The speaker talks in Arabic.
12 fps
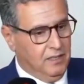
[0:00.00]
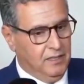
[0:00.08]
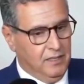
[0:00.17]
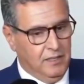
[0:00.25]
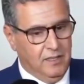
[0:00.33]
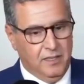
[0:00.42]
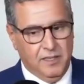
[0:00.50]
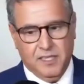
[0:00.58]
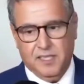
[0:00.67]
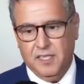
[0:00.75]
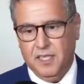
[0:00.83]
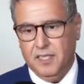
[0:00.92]

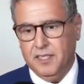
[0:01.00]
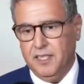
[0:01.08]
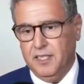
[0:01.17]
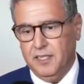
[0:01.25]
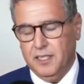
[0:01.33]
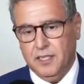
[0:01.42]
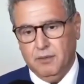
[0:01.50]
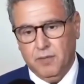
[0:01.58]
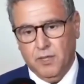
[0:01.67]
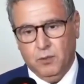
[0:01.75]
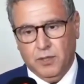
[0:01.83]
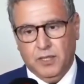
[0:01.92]
الناس ديال القطاع ديال
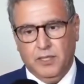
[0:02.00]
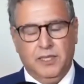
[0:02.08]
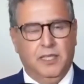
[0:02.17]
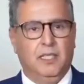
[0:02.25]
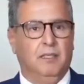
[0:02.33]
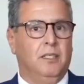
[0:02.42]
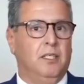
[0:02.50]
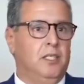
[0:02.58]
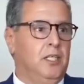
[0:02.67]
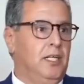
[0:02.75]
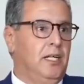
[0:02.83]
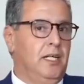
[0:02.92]
التربيه الوطنيه
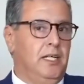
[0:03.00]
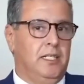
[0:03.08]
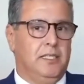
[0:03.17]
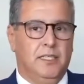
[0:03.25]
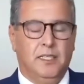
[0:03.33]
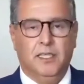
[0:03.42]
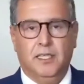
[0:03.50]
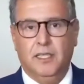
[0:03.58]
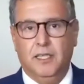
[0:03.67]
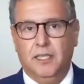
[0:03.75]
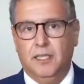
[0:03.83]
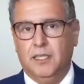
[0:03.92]
هذه
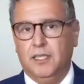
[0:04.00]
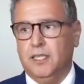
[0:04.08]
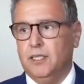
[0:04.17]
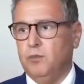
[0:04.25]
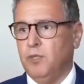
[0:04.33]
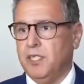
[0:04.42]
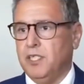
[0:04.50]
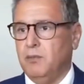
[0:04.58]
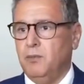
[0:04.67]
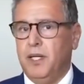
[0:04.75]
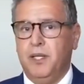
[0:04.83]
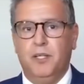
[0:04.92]
كانت
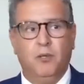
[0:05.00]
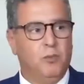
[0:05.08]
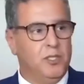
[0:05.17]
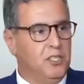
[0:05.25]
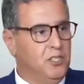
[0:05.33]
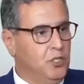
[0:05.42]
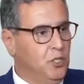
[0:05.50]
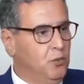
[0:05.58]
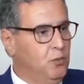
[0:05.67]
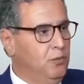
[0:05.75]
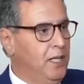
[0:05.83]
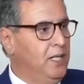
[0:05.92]
مناسبه انه باش
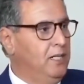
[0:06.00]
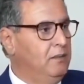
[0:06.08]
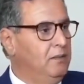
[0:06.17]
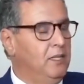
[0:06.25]
نتجاوبوا معها